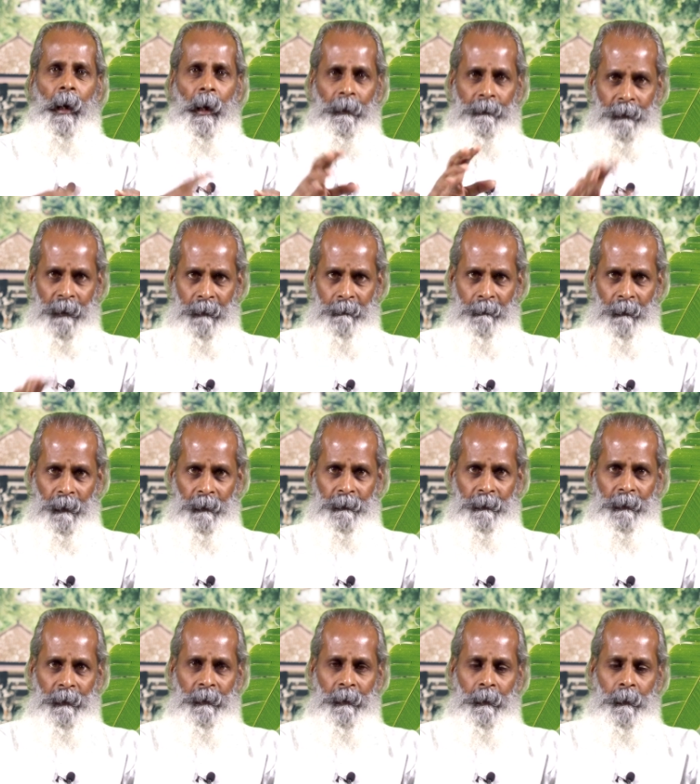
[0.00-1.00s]
அதே
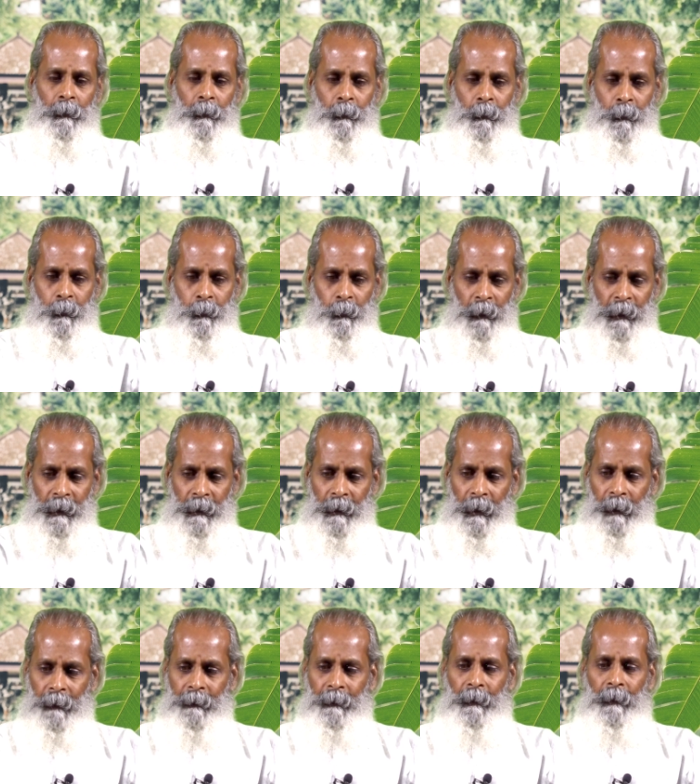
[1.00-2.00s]
மாதிரி குளியல்
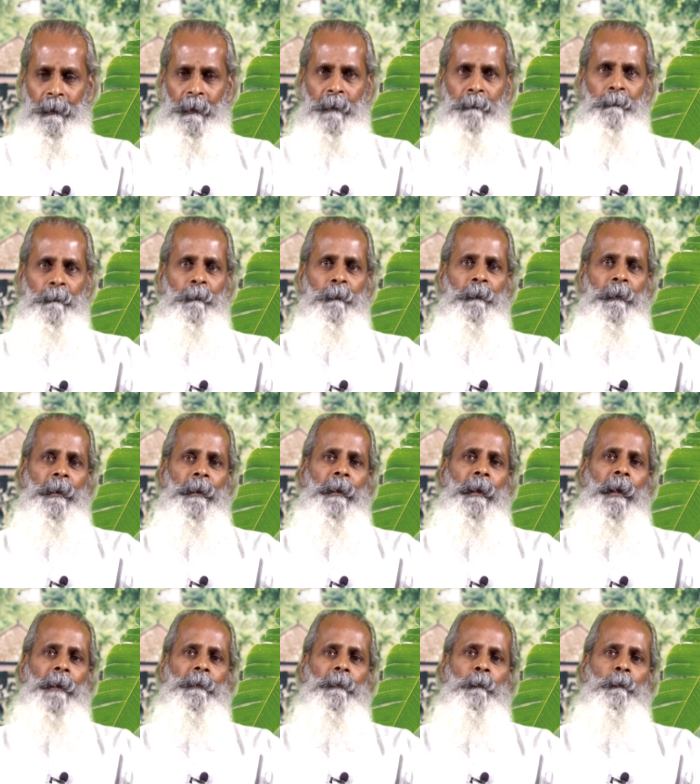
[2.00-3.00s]
அறைகளிலும் கூட
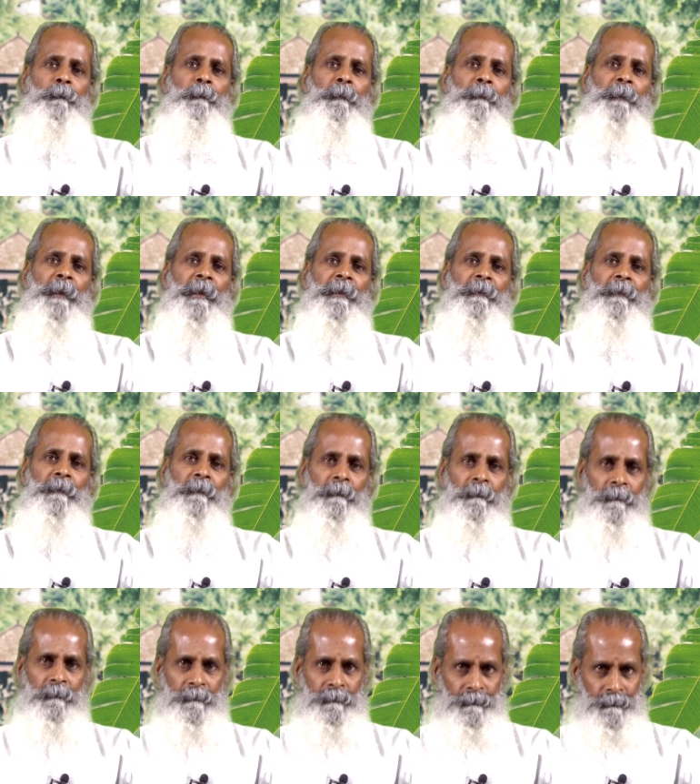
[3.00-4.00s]
அந்த உப்பு படிந்திருக்கும்